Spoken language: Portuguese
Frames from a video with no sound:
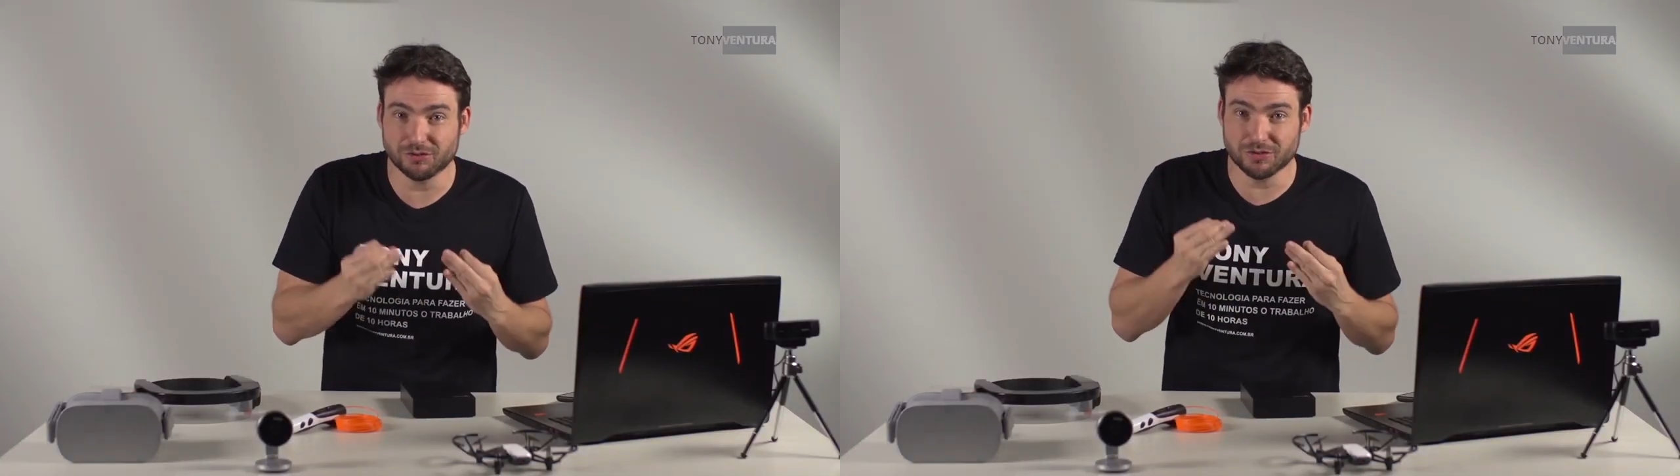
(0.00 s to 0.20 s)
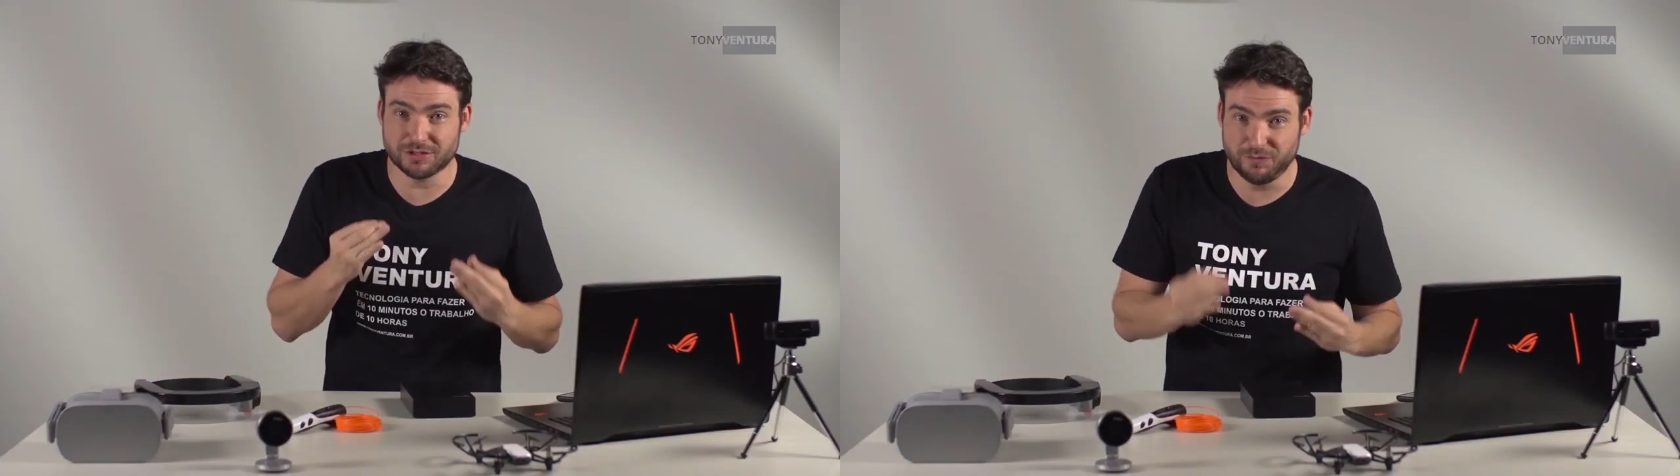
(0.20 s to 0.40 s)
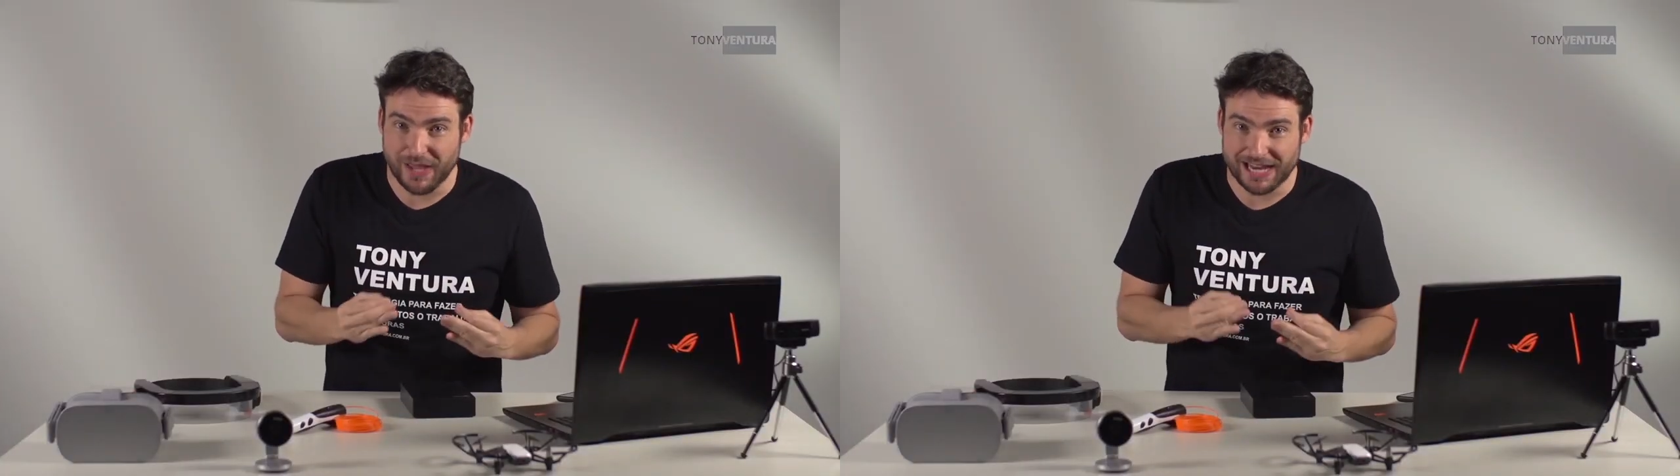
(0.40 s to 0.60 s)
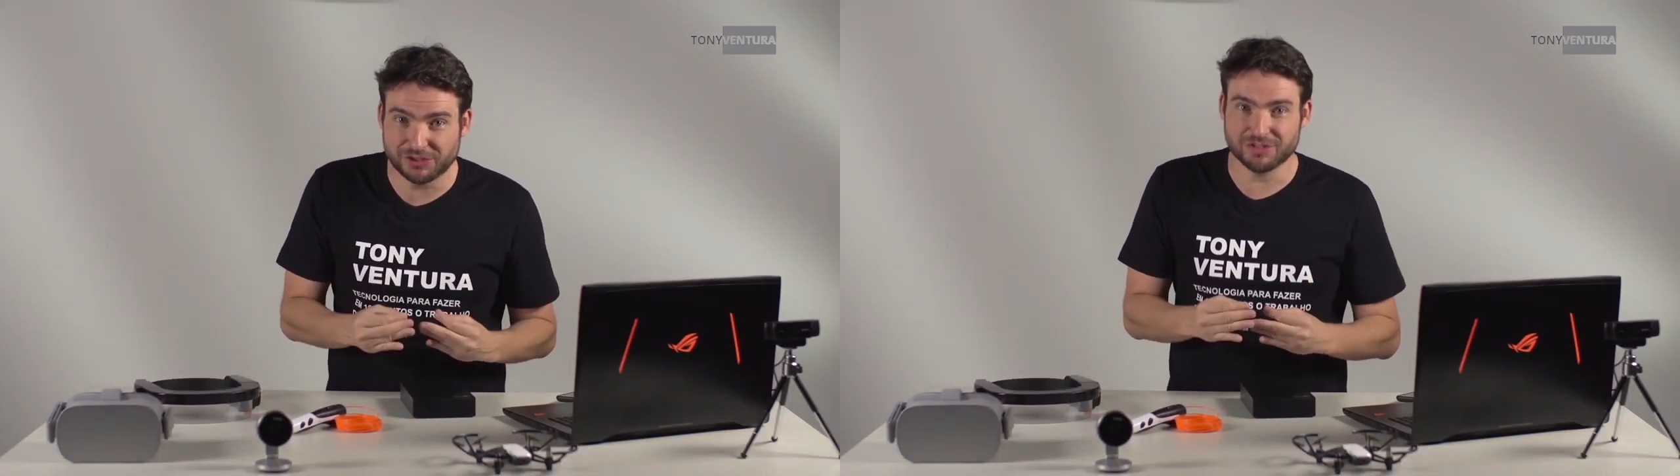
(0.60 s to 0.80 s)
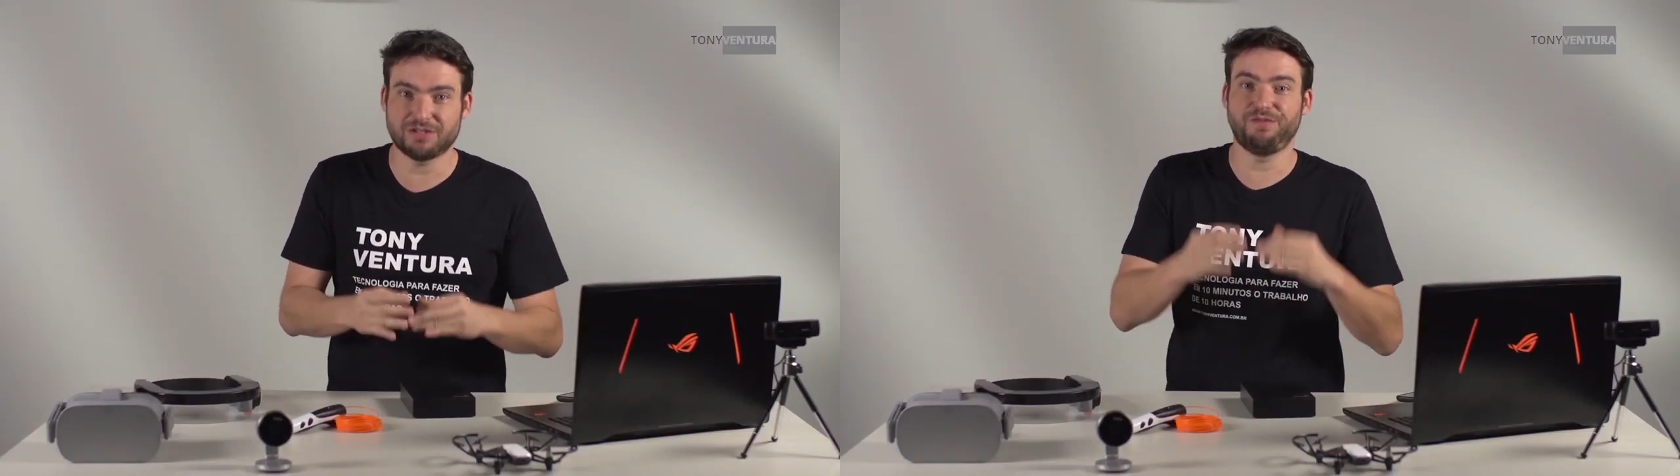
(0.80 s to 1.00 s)
dos
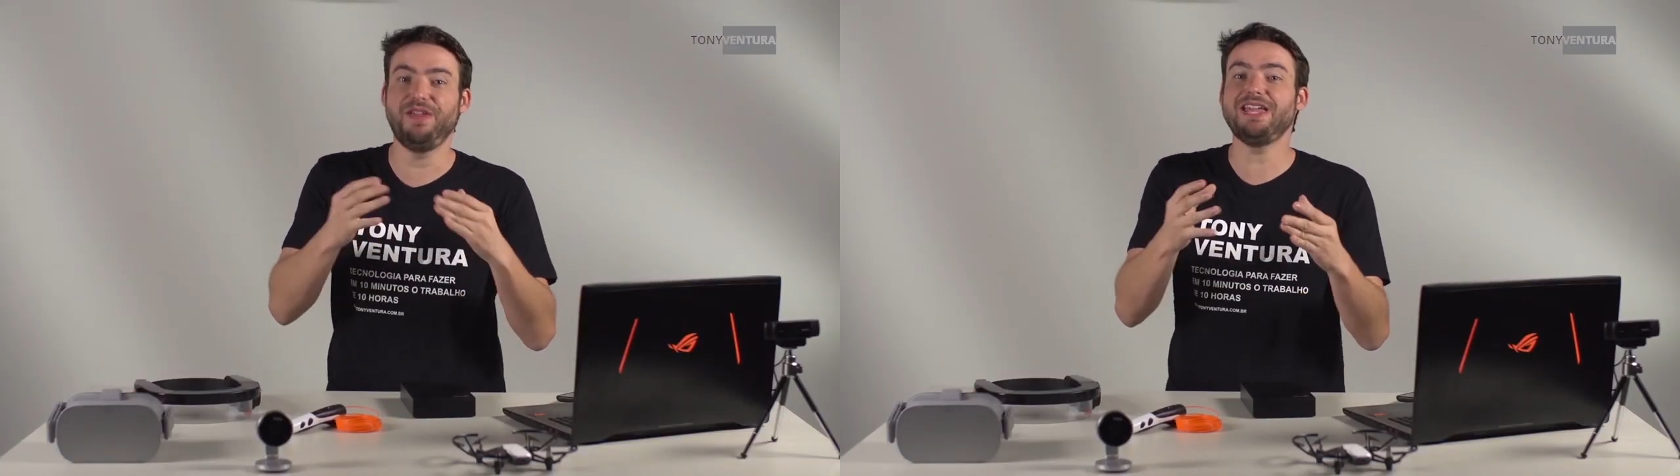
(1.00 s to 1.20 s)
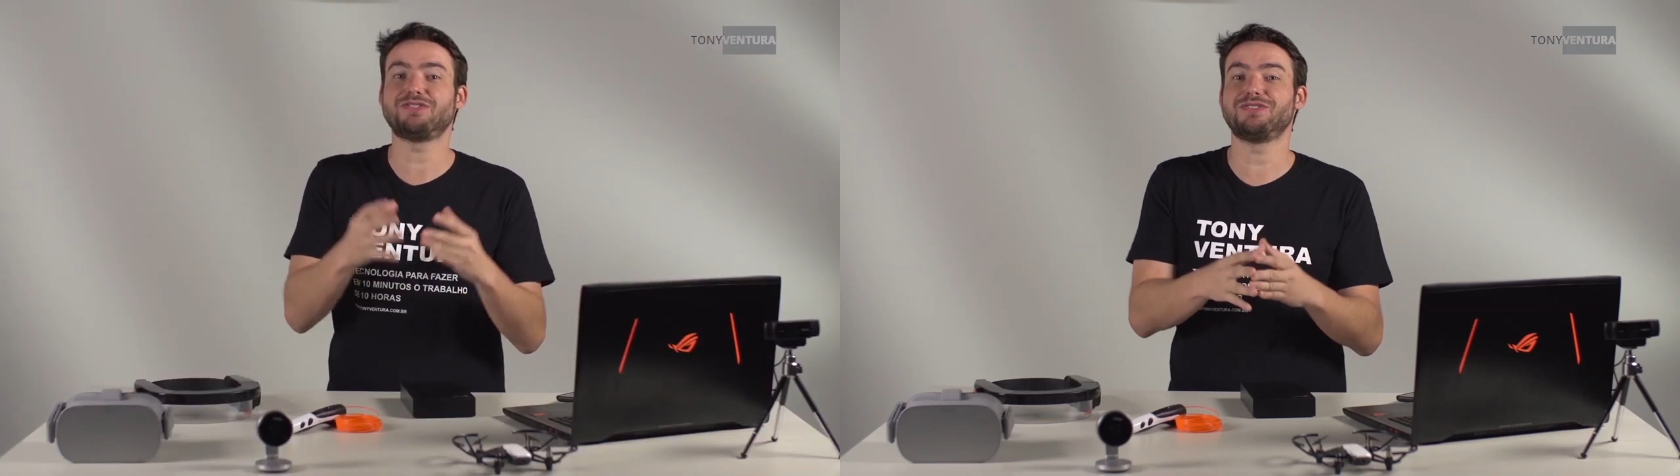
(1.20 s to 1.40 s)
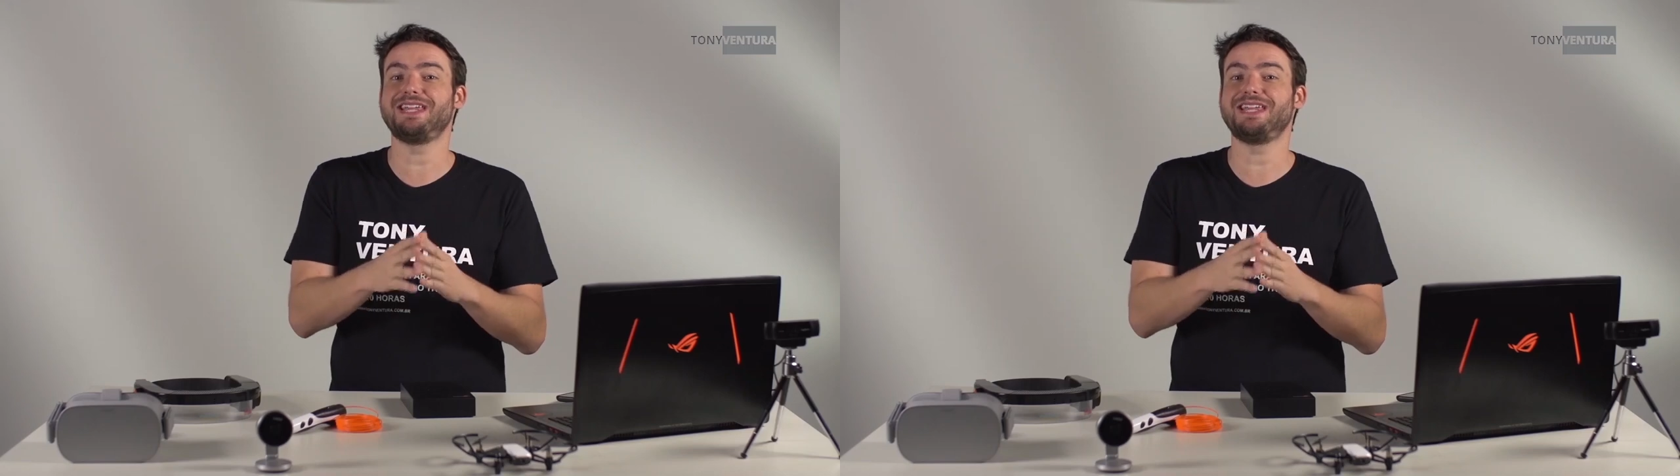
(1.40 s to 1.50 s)
vídeos vistos